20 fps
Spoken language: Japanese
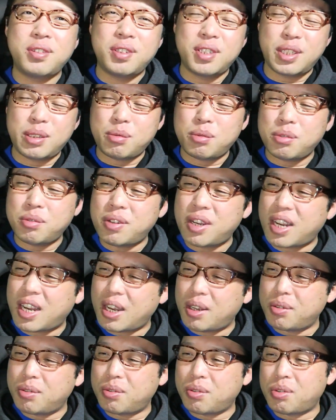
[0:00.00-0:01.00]
自分は
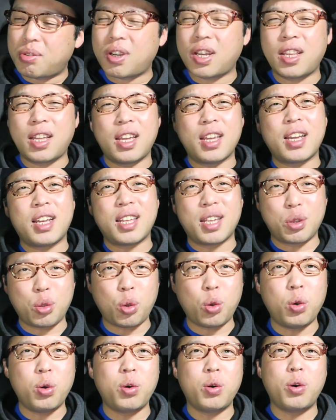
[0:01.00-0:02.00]
買うことがないかな
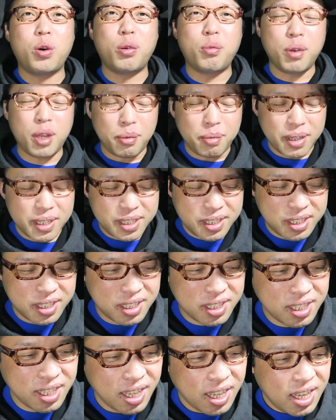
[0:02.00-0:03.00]
と思いま
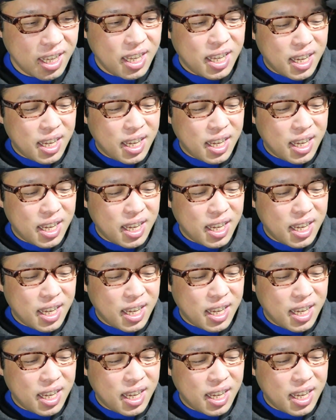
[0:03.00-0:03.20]
す。